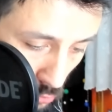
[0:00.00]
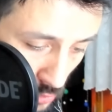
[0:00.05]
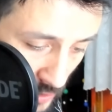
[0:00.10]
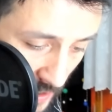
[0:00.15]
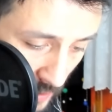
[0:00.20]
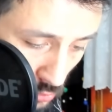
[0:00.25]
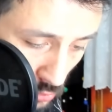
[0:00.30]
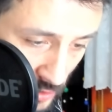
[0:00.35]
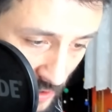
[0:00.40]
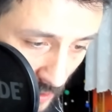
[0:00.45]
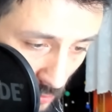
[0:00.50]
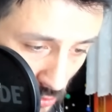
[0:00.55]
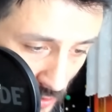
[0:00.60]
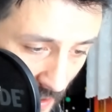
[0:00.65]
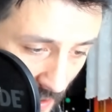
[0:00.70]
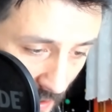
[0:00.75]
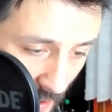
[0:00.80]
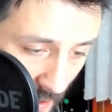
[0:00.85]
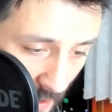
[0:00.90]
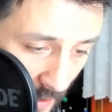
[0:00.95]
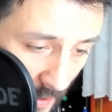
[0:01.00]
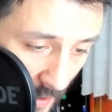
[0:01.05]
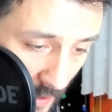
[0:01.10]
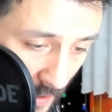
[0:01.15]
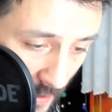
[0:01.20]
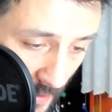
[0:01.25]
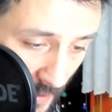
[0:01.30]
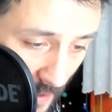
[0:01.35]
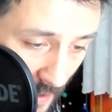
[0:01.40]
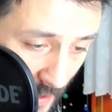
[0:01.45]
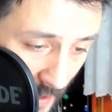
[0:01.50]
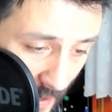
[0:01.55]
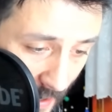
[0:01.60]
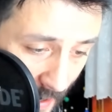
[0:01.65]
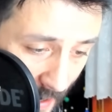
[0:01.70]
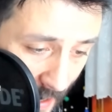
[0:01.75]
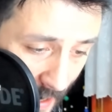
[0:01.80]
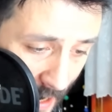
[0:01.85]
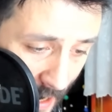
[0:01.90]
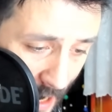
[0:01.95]
Güzel güzel güzel.
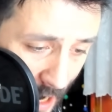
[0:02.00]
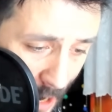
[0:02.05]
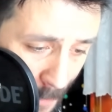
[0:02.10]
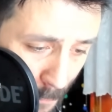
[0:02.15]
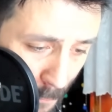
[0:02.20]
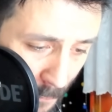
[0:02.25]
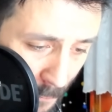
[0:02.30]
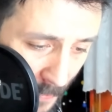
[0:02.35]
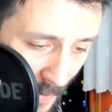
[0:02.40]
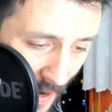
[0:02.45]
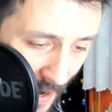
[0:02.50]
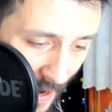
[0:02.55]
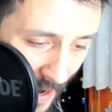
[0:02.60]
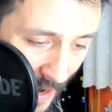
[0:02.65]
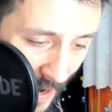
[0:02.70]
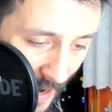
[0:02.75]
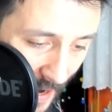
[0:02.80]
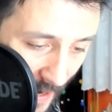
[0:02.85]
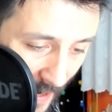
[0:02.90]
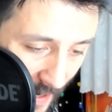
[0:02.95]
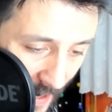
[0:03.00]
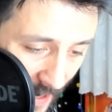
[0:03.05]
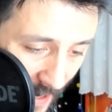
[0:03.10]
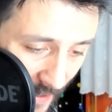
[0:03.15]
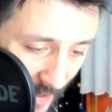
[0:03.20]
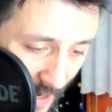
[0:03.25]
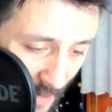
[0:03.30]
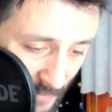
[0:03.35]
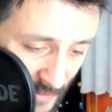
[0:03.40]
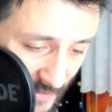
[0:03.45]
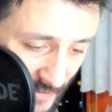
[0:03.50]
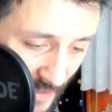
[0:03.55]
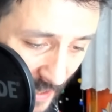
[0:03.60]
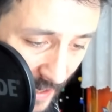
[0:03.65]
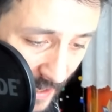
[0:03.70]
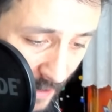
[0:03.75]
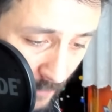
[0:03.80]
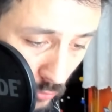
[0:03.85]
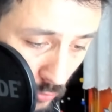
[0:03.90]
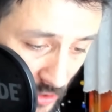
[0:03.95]
Hoppa! Gangnam
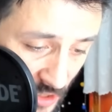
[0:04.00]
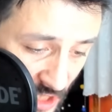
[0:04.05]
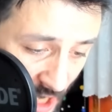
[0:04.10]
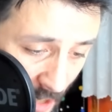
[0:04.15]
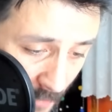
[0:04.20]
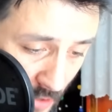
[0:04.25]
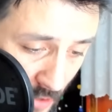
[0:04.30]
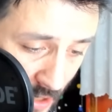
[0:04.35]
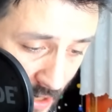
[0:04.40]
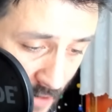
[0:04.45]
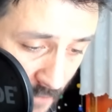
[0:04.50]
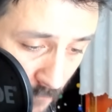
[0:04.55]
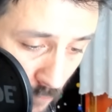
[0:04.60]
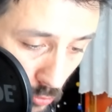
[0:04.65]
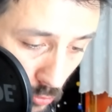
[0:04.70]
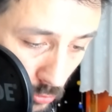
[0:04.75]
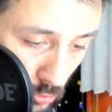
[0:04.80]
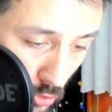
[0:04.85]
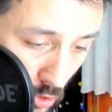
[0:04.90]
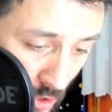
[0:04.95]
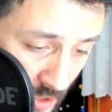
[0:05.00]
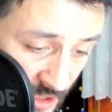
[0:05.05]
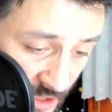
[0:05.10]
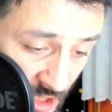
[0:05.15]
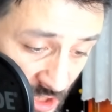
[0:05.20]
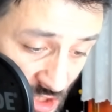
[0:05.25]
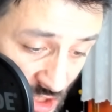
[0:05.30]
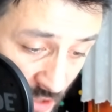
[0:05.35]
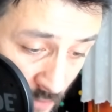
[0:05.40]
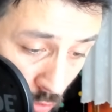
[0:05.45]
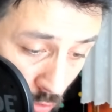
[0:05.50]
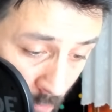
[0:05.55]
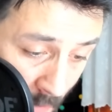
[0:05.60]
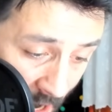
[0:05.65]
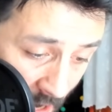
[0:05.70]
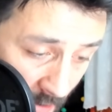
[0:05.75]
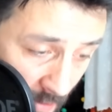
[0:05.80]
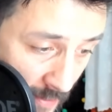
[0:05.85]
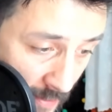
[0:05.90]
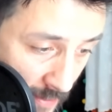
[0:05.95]
Style'a vuracak mı? Vurdu. İkinciyi
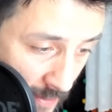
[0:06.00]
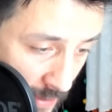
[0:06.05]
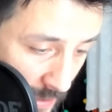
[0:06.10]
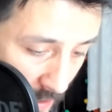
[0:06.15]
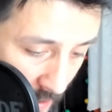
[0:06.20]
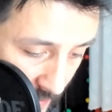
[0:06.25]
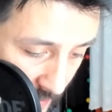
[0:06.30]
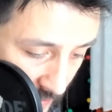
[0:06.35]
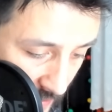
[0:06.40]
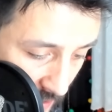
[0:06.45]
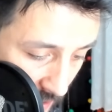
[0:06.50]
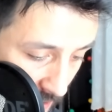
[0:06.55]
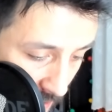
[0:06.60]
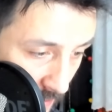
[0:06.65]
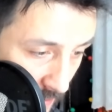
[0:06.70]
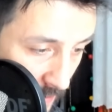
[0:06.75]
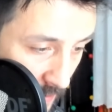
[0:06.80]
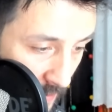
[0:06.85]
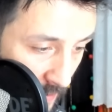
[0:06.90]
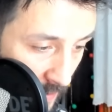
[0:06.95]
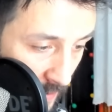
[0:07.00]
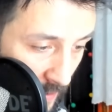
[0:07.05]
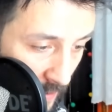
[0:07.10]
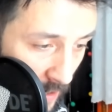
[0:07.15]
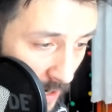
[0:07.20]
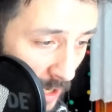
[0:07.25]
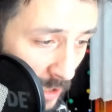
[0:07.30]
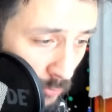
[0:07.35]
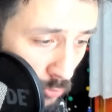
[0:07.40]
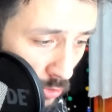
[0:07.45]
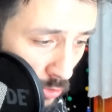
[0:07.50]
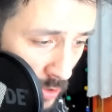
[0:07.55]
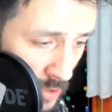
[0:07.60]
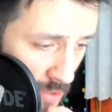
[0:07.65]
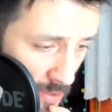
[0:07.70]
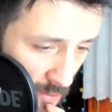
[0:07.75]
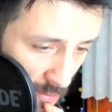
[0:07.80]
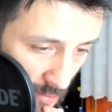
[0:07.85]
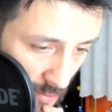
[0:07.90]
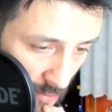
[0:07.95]
vurma. Harika. Al bunu.